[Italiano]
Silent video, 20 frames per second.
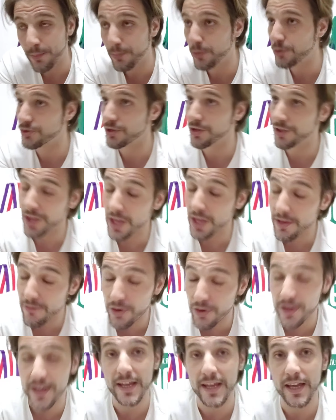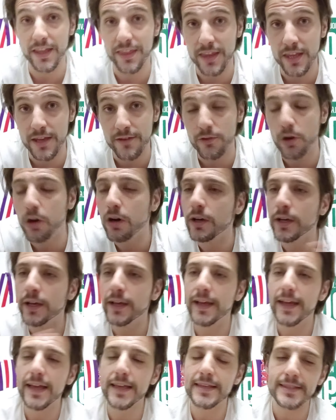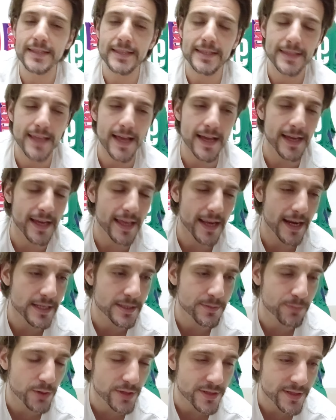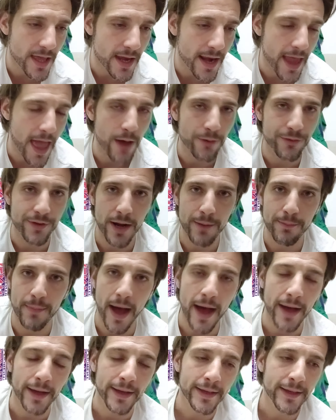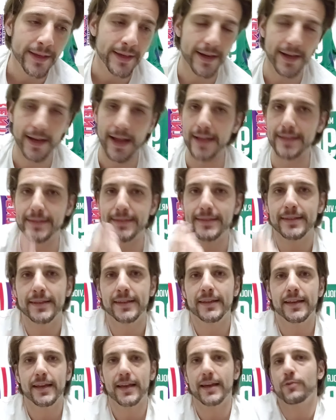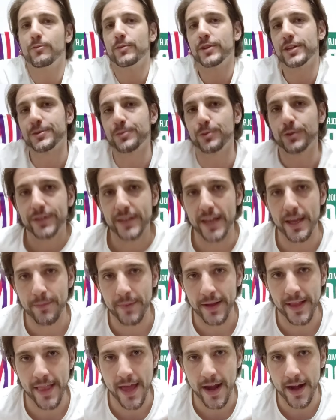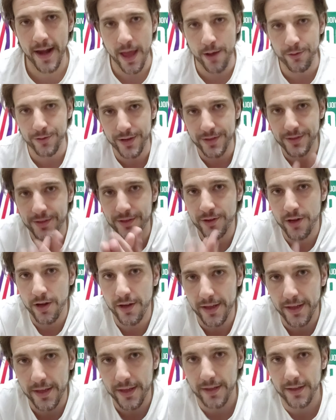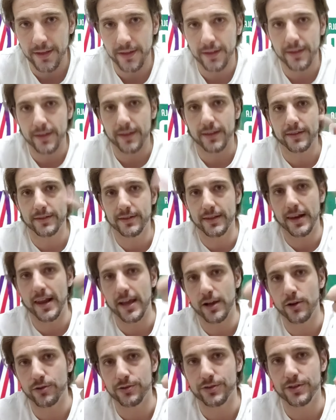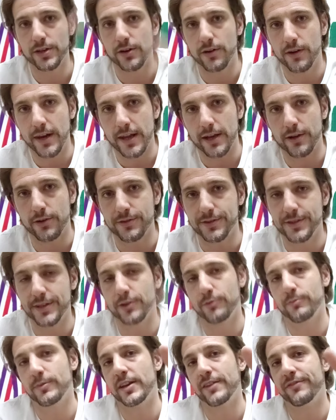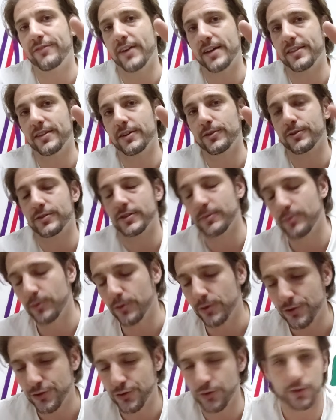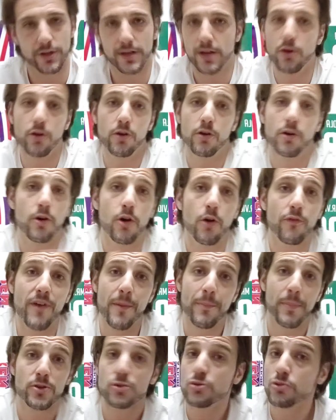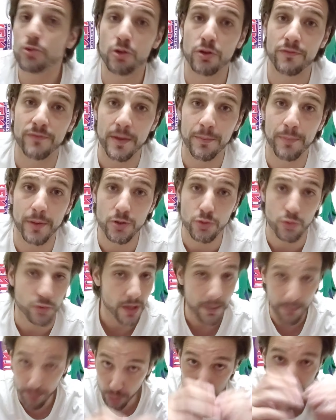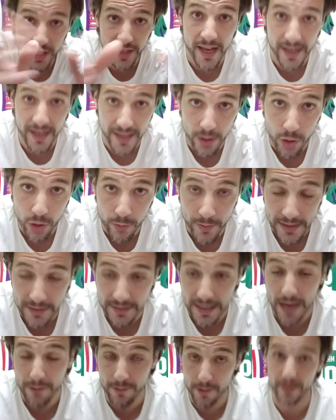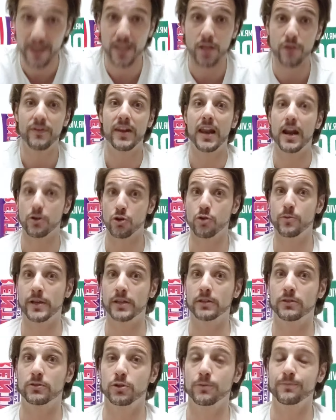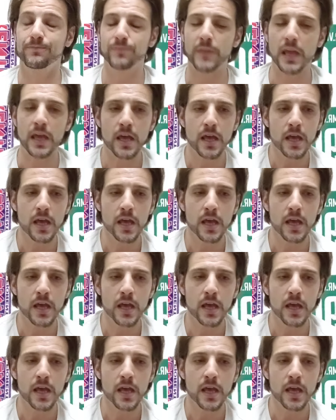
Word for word: È positivo o negativo? Esiste anche la risposta neutra, ma ragazzi, eh, non mi rispondete in maniera neutra, se no e che se l'è così o l'è così, o me li fate così, pollicioni. O vi è piaciuto o non vi è piaciuta? Potete anche argomentarvelo, perché io ve l'argomento.